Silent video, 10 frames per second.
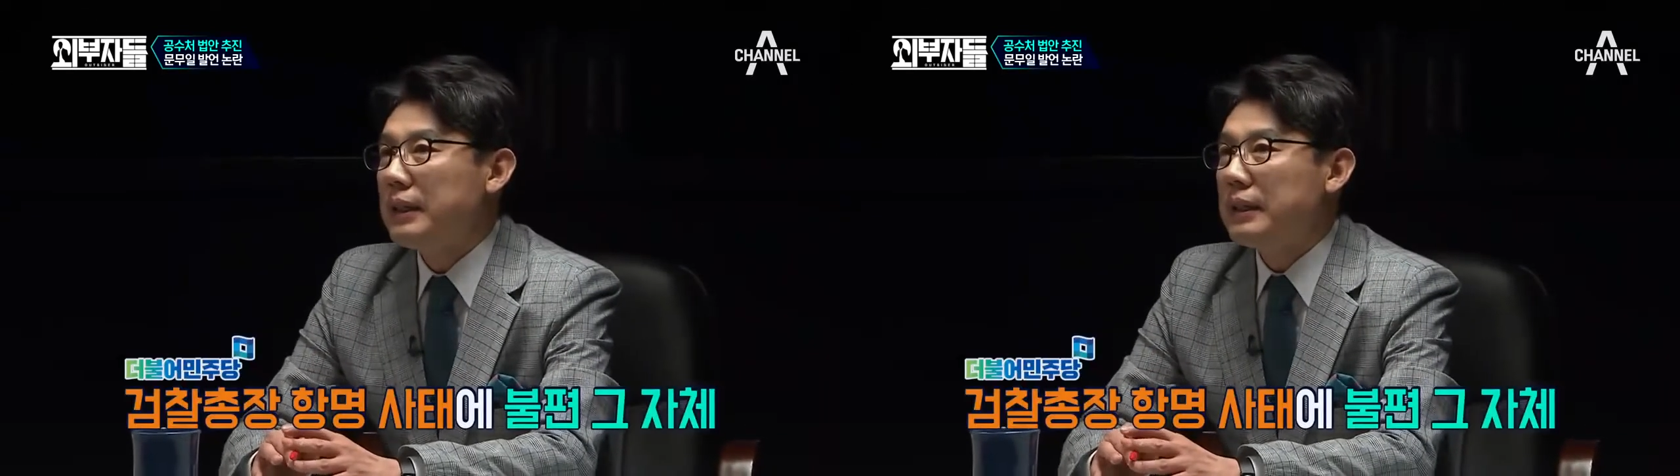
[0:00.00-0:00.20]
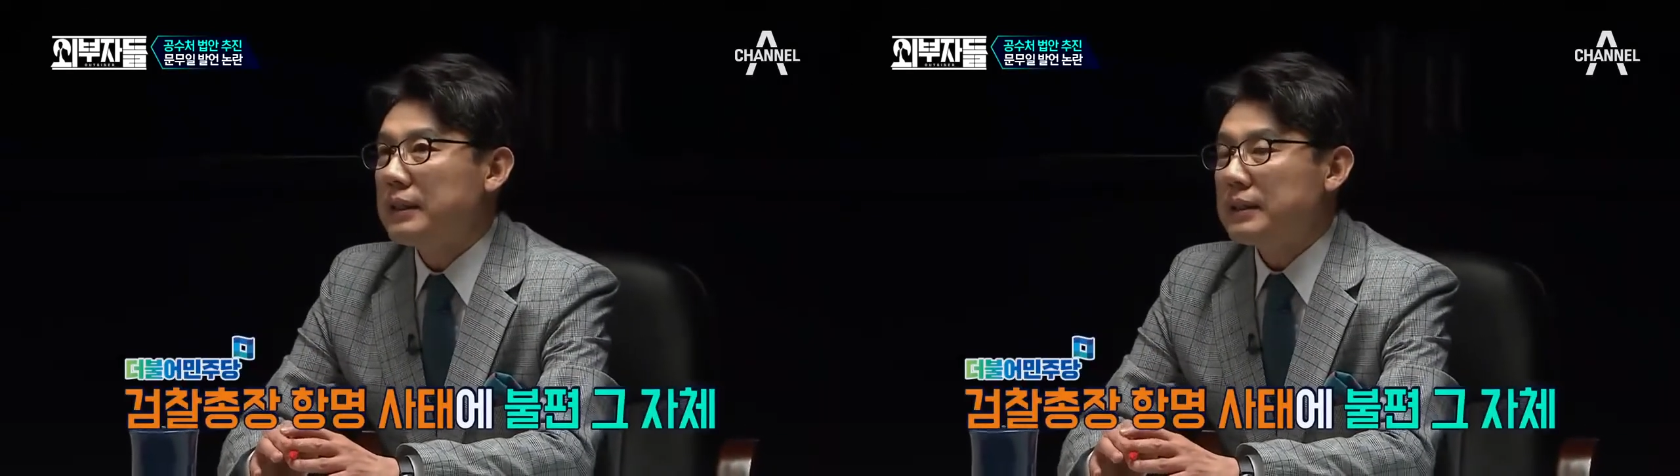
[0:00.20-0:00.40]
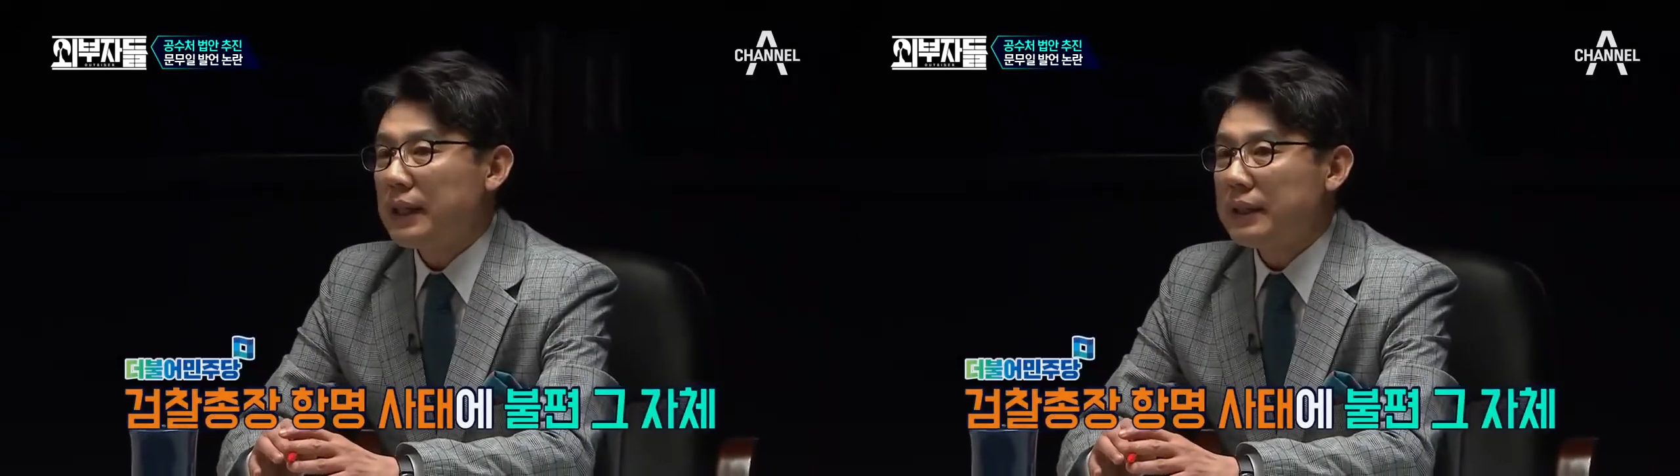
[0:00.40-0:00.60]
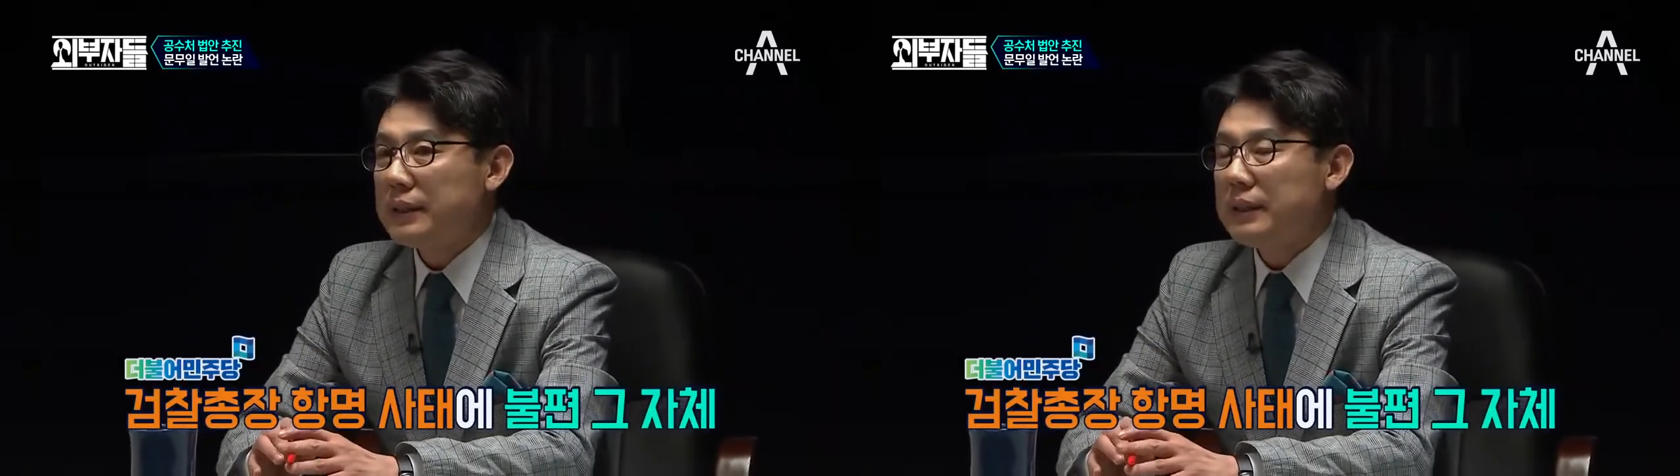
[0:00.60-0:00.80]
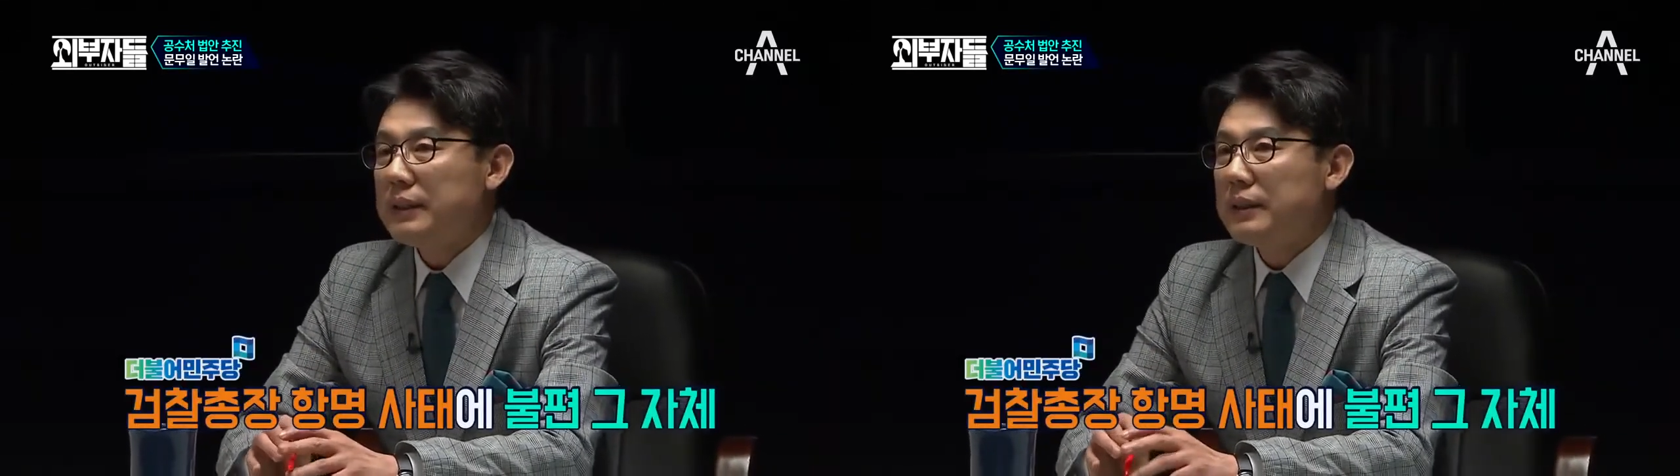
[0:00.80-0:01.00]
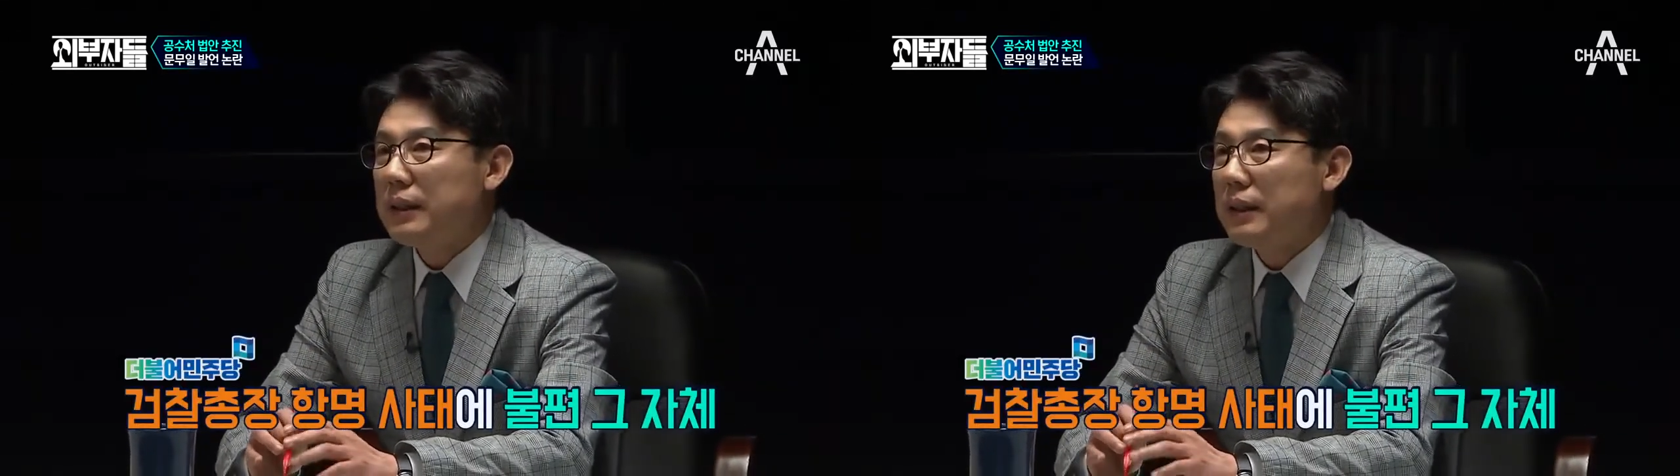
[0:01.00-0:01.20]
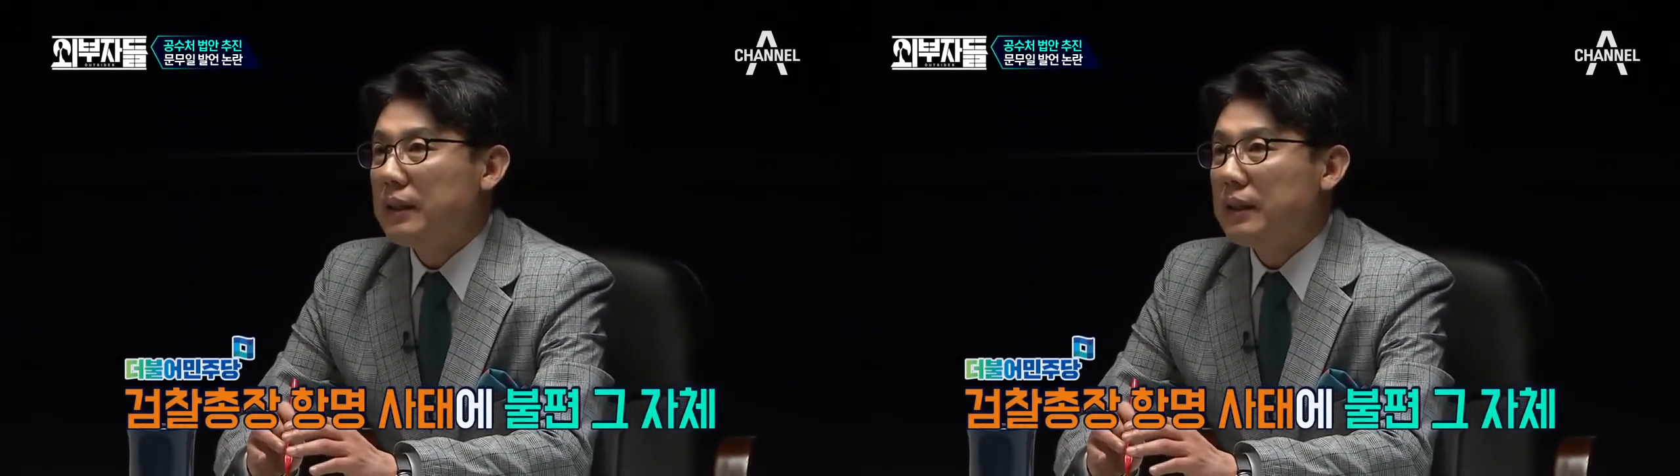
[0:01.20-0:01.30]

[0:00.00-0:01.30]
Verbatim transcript: 어, 사실